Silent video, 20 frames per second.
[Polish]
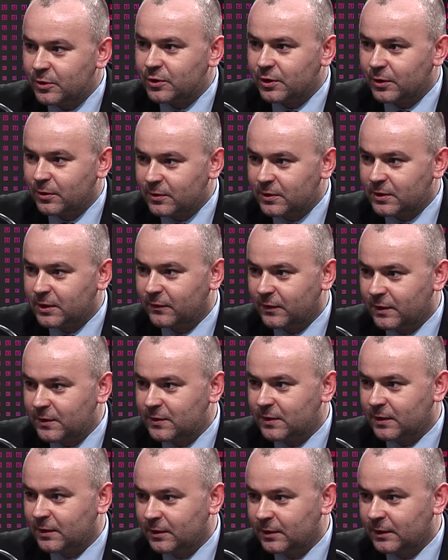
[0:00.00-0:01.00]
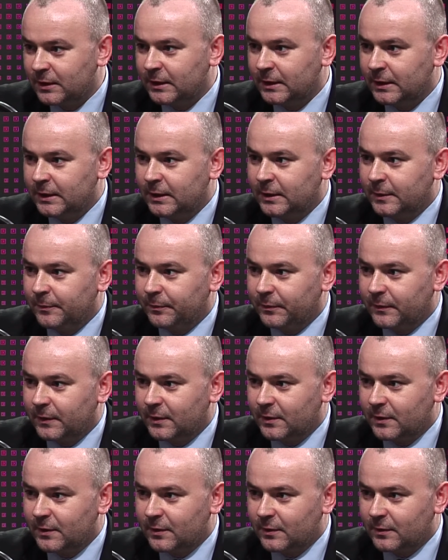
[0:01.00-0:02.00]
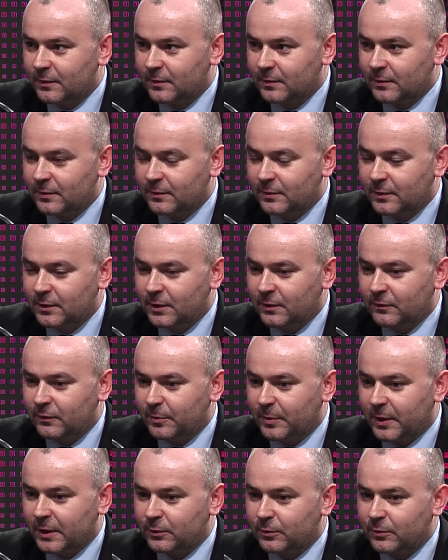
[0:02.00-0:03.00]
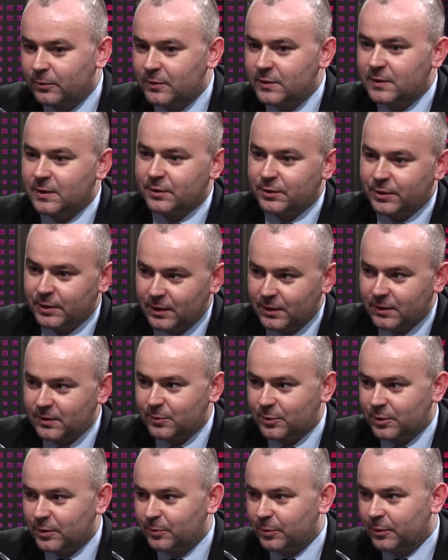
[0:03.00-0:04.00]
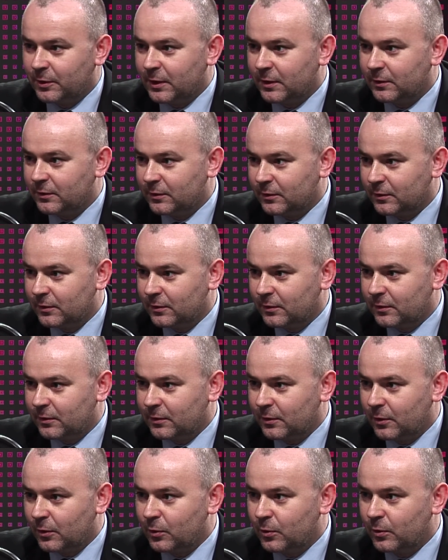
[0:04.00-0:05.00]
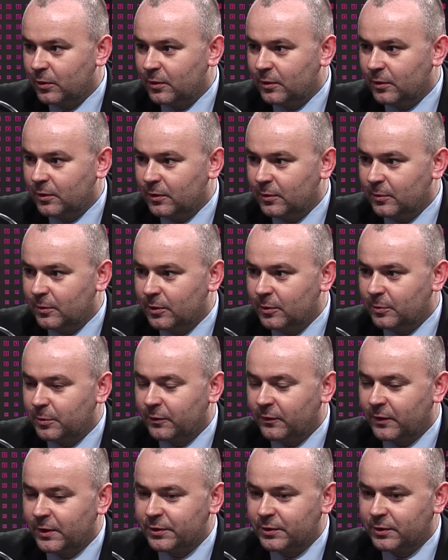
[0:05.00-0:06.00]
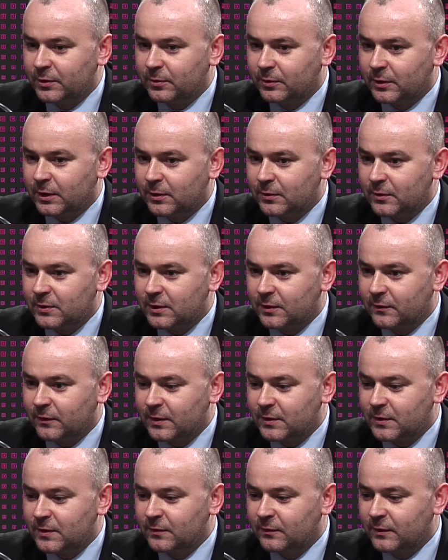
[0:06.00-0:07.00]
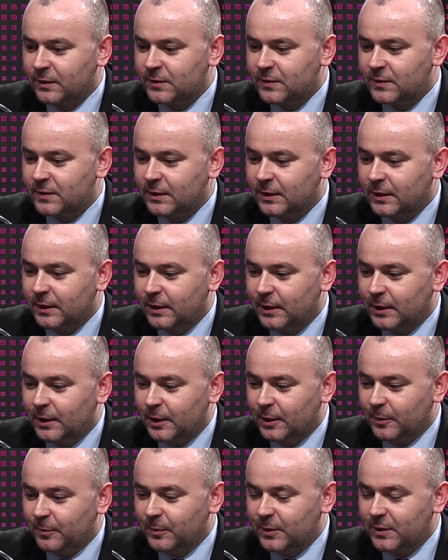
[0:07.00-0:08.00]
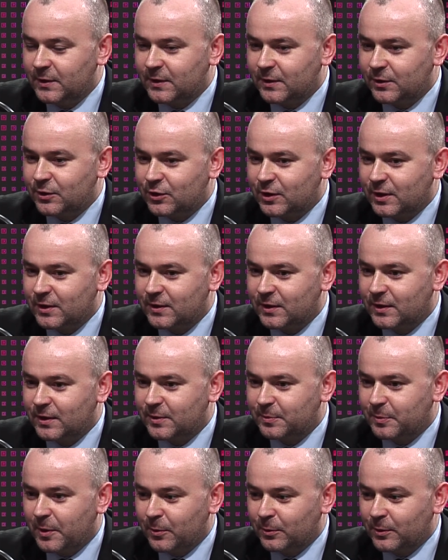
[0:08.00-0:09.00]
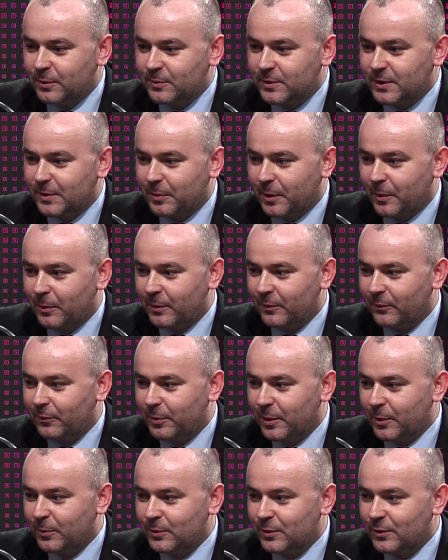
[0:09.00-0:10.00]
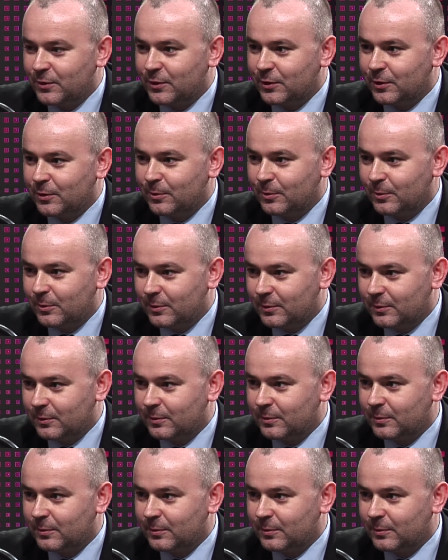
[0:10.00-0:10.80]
jeszcze konsekwencje y, i wypadku, i zdarzenia sprzed ponad mhm. y, roku i, i, i poważnych tutaj konsekwencji, więc minister Szczeski z pełnym zapałem, w pełni sił